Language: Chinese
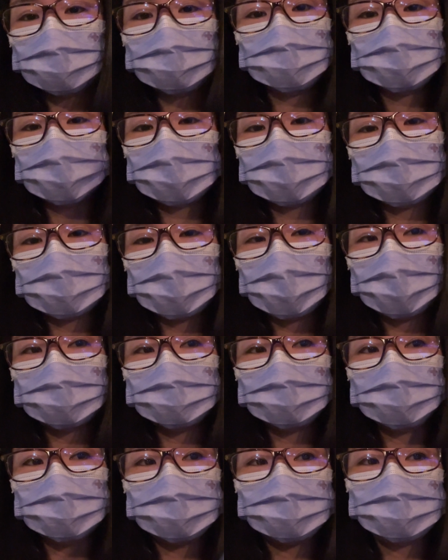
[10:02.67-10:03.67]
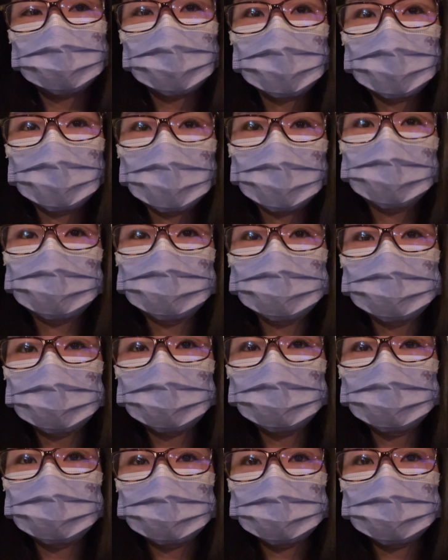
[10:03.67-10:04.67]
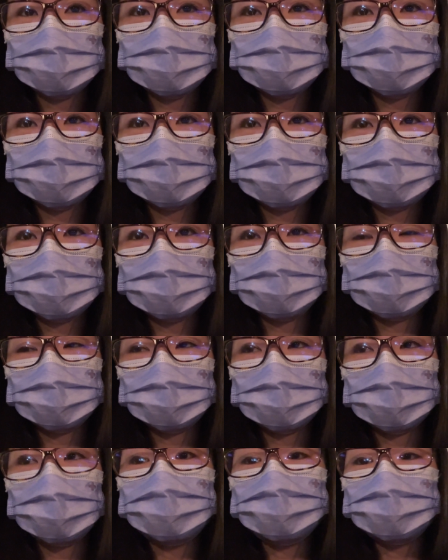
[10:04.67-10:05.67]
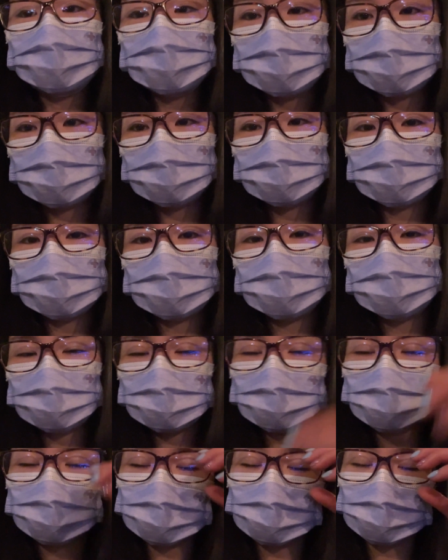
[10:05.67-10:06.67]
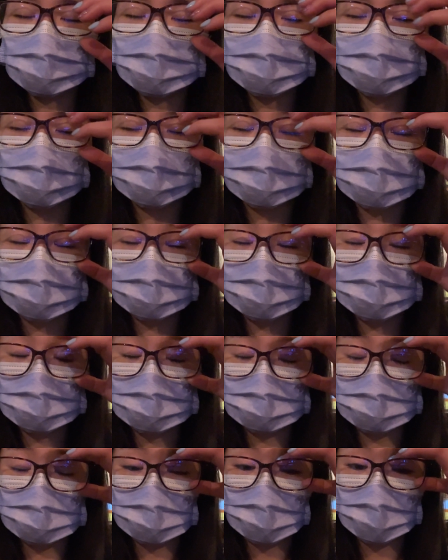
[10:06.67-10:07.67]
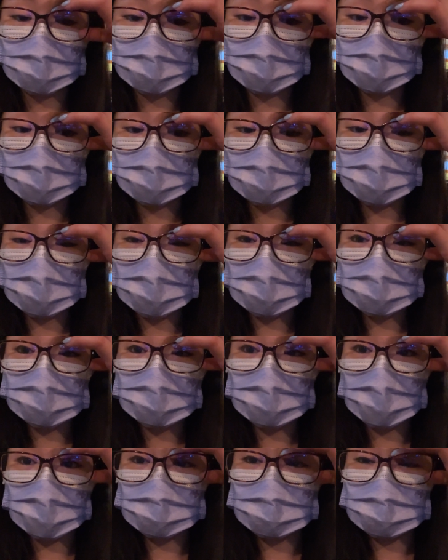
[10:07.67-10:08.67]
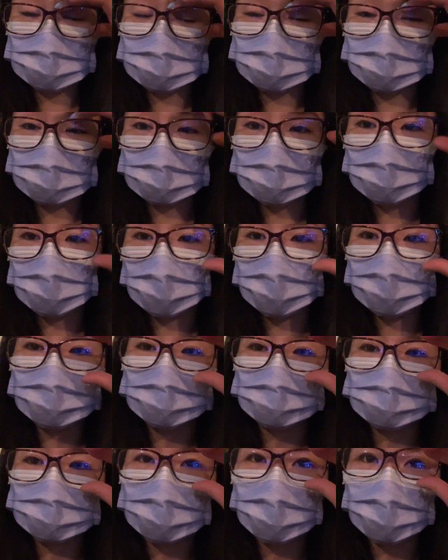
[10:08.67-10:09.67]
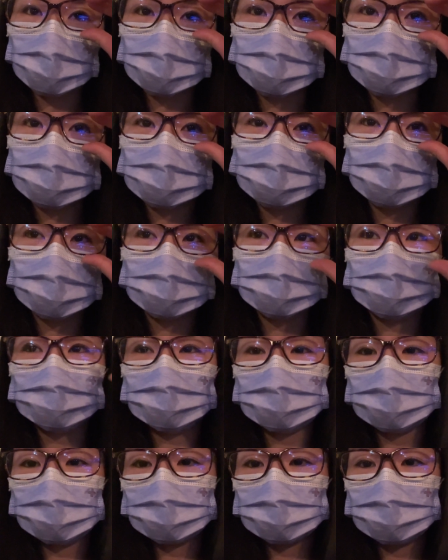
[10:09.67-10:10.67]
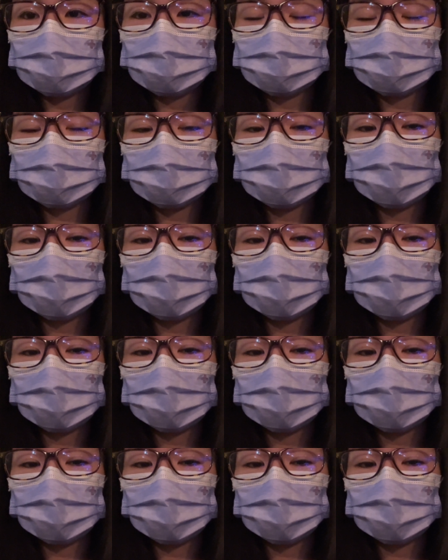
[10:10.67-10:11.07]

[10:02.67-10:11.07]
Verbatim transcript: 就起来了，所以我就吃了 Aleve。那 Aleve 是 NSAID 的另外一个药，它叫做 Aleve。